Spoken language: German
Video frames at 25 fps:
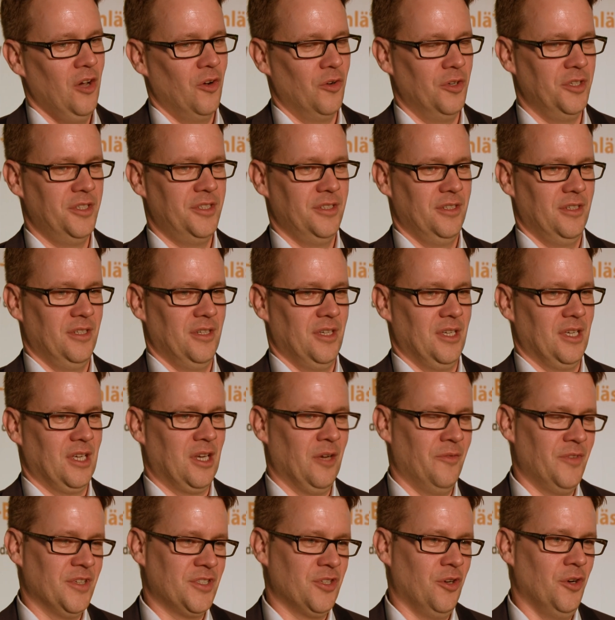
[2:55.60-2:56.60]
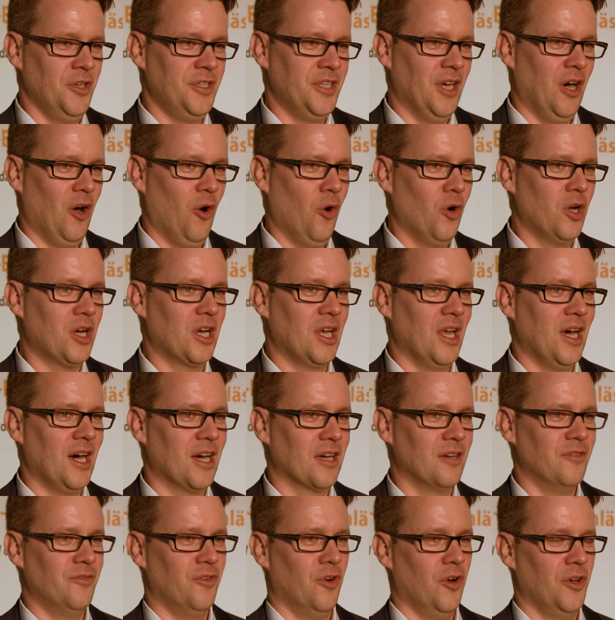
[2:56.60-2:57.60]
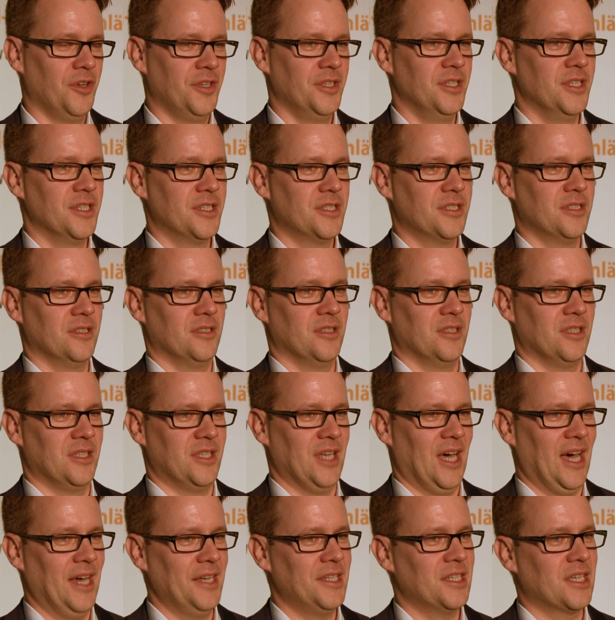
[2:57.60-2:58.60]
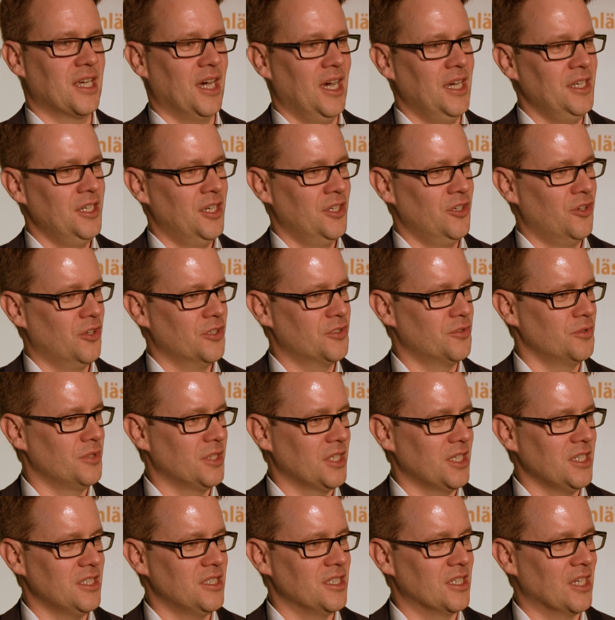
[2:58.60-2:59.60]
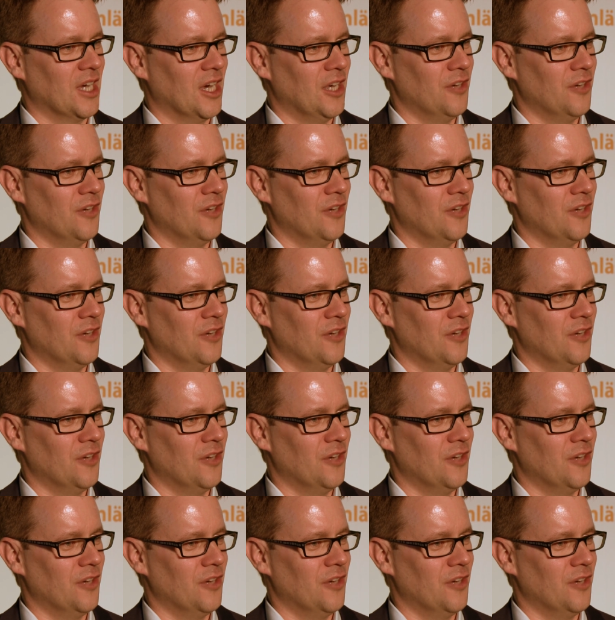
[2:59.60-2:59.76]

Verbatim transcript: Und ich glaube, was heute auch klar geworden ist, da hat keiner noch so die richtigen